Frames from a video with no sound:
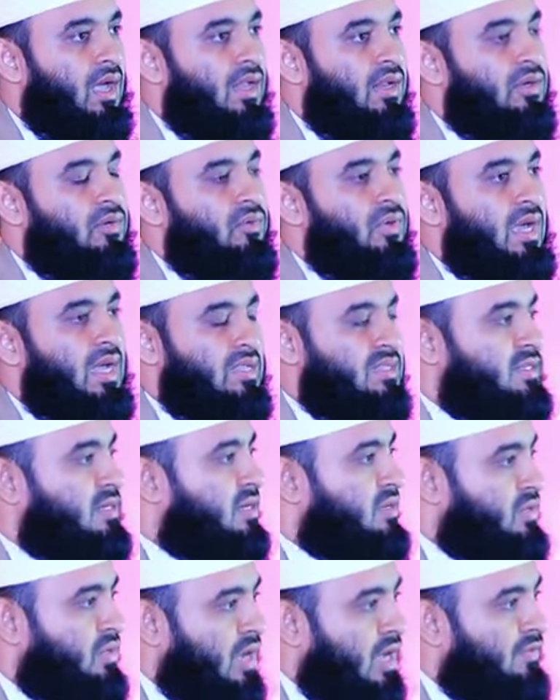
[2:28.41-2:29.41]
আরেকটু
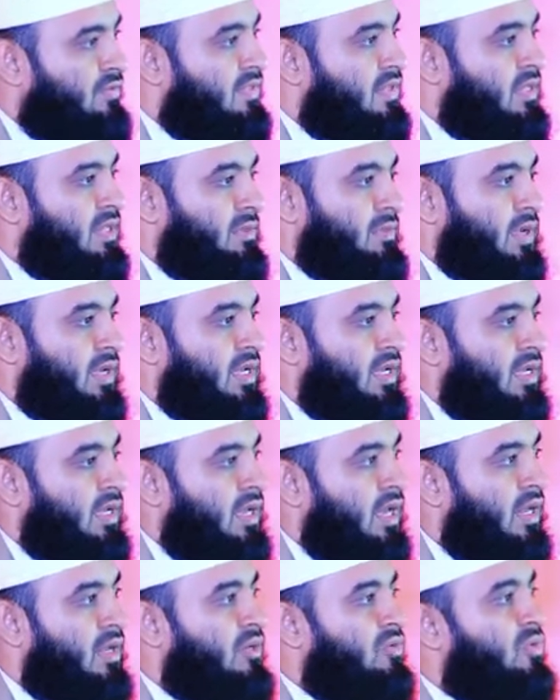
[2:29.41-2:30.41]
এক্সট্রা ড্রাইভ দিতে পারি
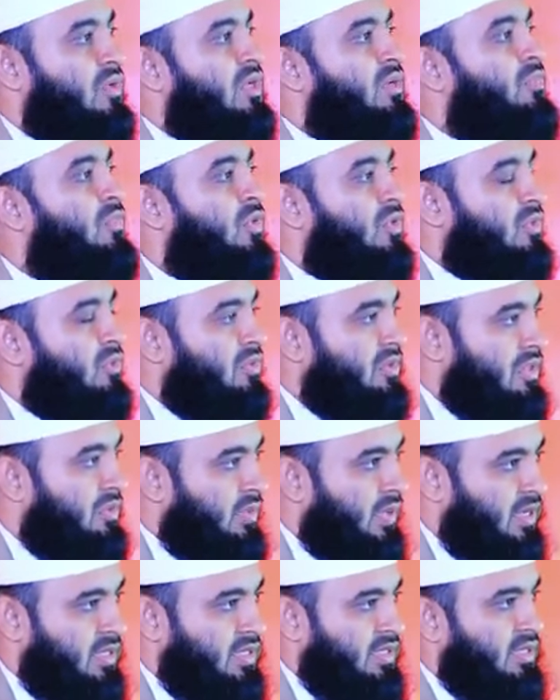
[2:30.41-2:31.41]
আরেকটু হিম্মত করতে
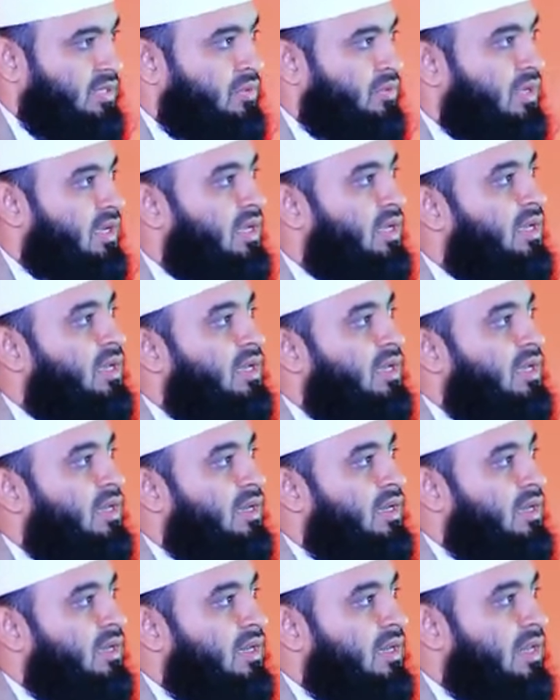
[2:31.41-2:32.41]
পারি যাতে করে
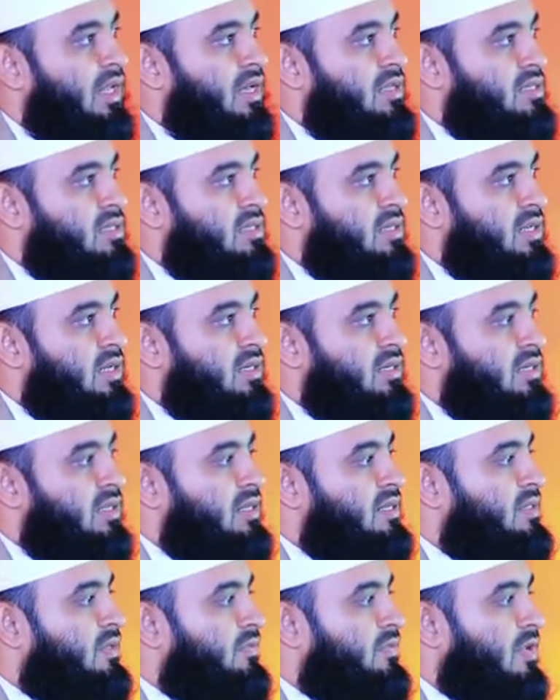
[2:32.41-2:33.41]
লাস্ট টেন
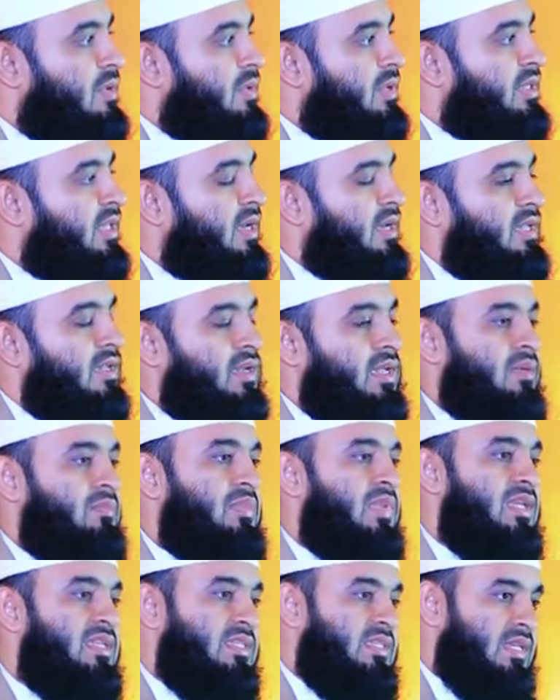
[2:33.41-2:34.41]
ডেজ অফ রমাদানের এই
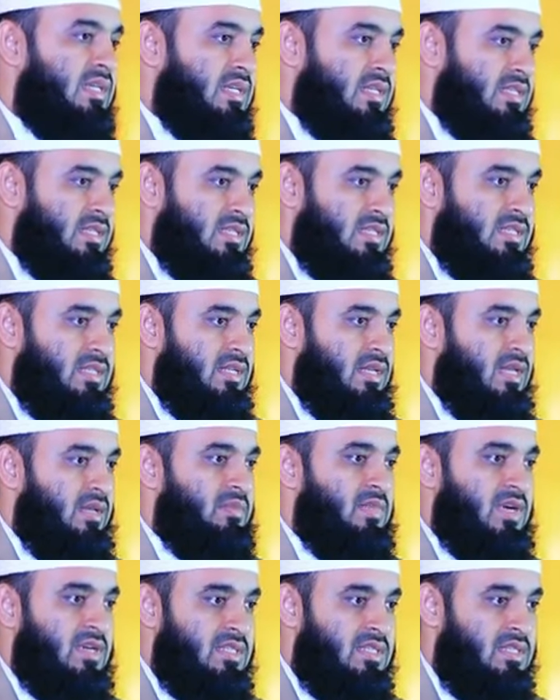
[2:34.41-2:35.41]
ব্লেসিংস
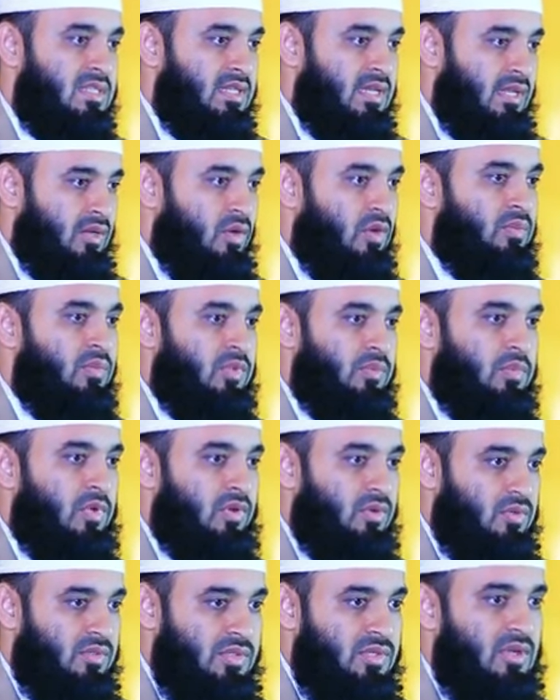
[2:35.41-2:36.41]
এই মার্সি এই রহমত
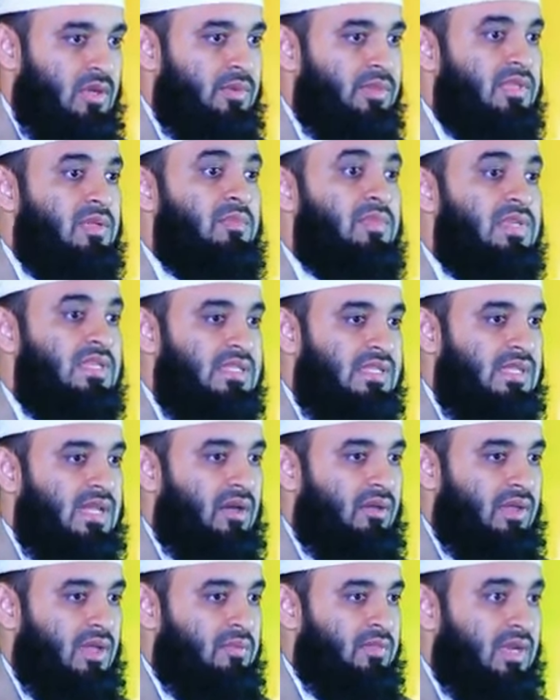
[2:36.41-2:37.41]
বরকত যেন আমাদের মিস
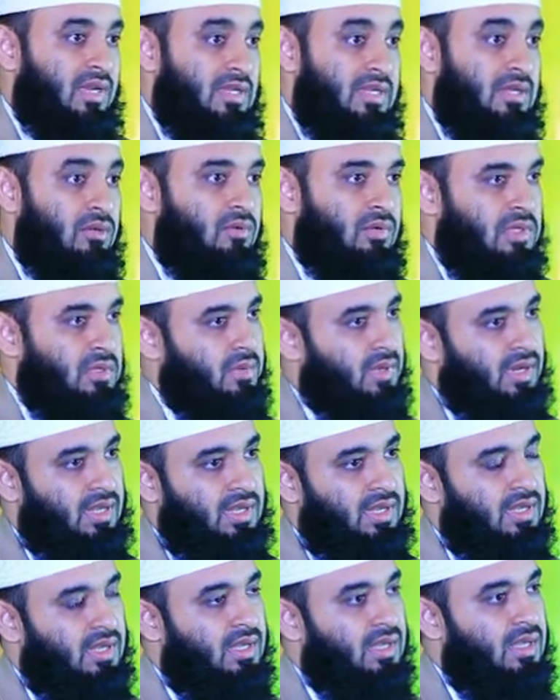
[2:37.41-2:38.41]
না হয় আমরা কি করতে পারি
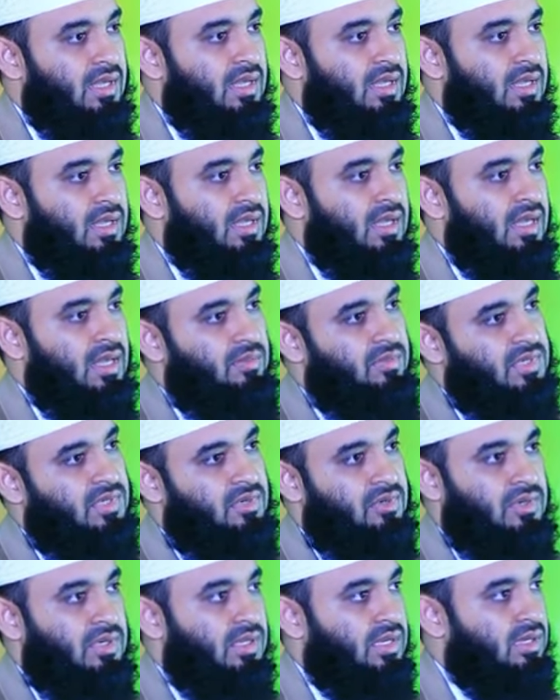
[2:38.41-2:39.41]
এই
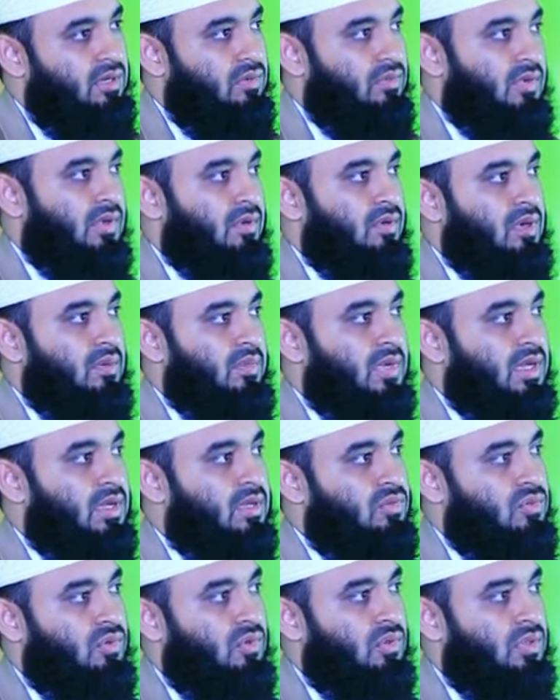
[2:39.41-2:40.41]
বিষয় নিয়ে ওভারঅল আমরা
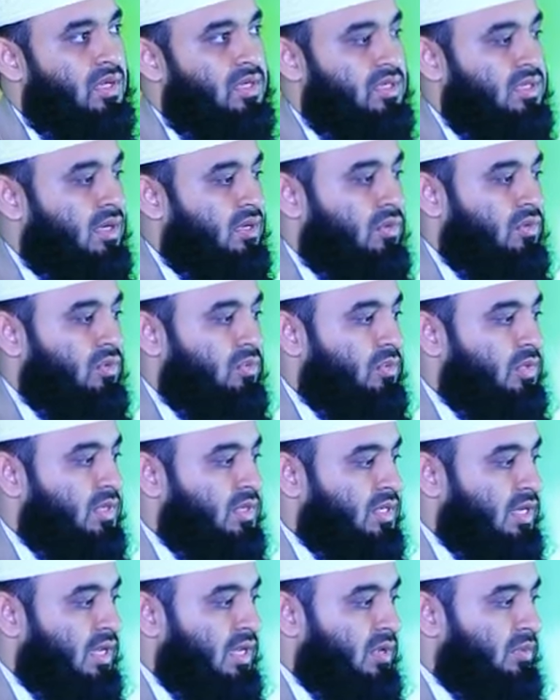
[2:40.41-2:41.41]
কিছু কথা শেয়ার করবো
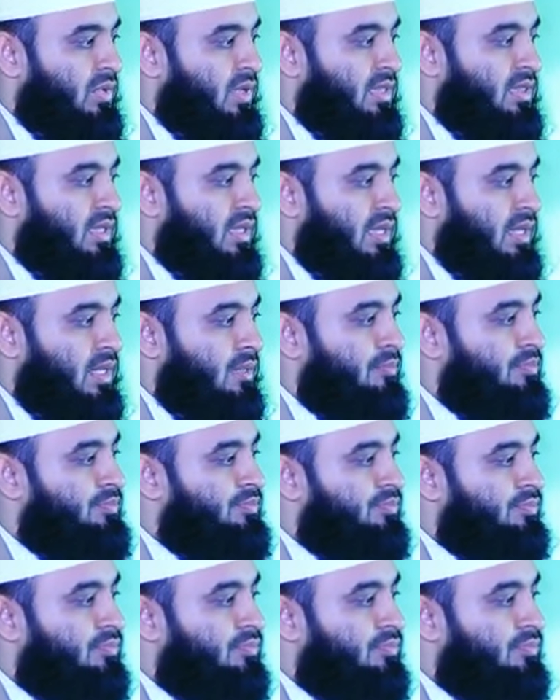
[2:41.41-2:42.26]
ইনশাআল্লাহ বিদিনিল্লাহ